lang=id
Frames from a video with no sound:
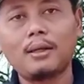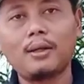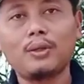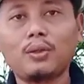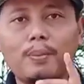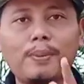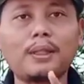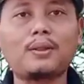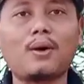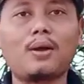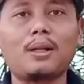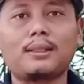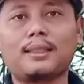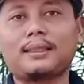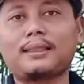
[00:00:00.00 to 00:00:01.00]
Itu
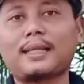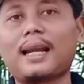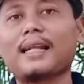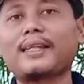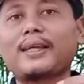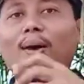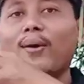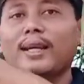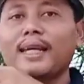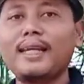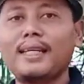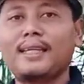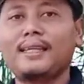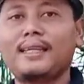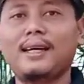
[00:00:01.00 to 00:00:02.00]
betul secara teori
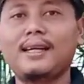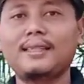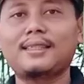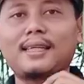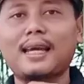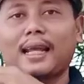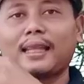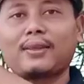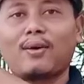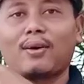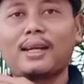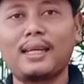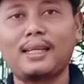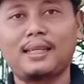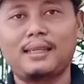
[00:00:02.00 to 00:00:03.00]
ini ya, secara
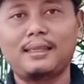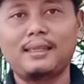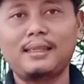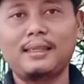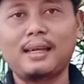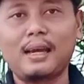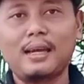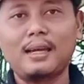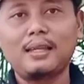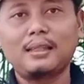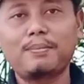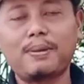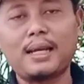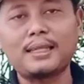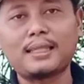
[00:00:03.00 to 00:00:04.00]
teori ini ya.
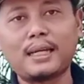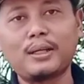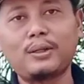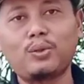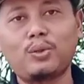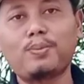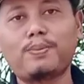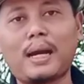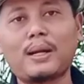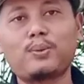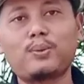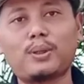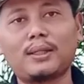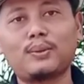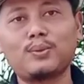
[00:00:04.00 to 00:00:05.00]
Dipelajari dulu
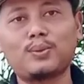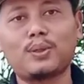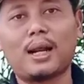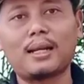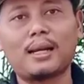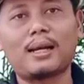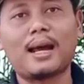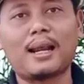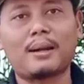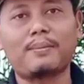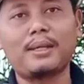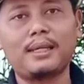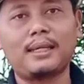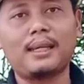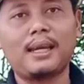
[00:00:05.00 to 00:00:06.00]
kandungan unsur hara garam
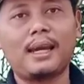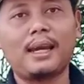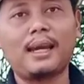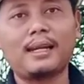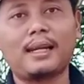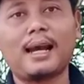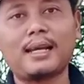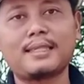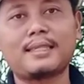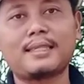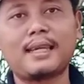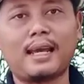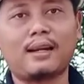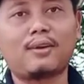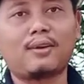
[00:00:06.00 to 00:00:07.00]
ini,
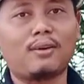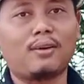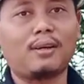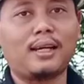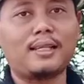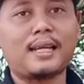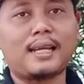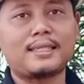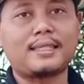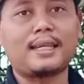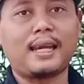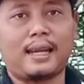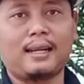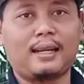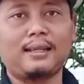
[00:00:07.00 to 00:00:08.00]
NaCl
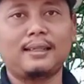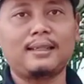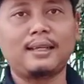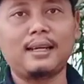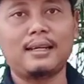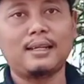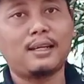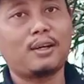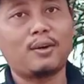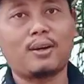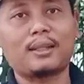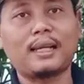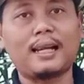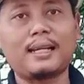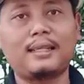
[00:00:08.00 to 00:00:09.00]
NaCl ya,
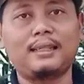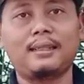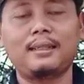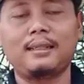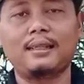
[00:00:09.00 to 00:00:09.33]
klor tadi.